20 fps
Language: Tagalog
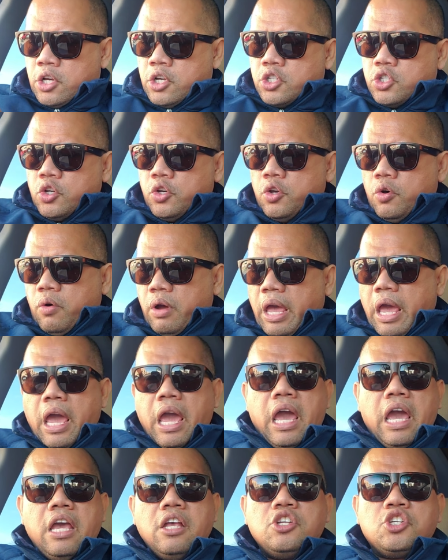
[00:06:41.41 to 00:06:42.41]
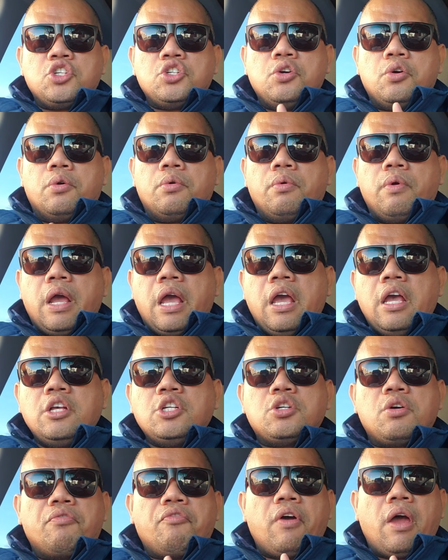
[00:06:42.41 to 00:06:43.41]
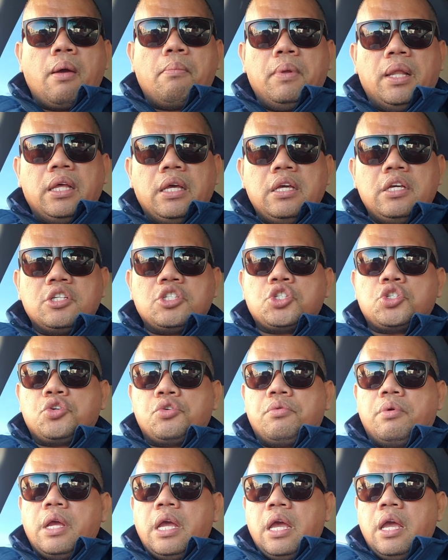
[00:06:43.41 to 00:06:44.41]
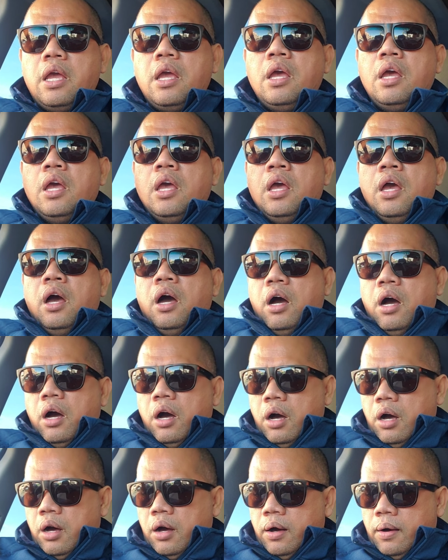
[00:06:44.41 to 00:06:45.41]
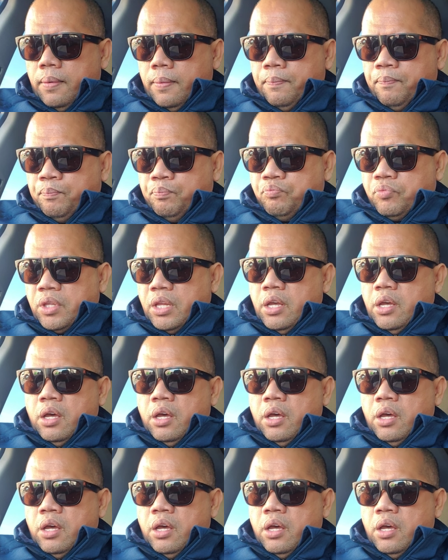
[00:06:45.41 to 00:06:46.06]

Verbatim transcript: So yung age, your race, your family history, um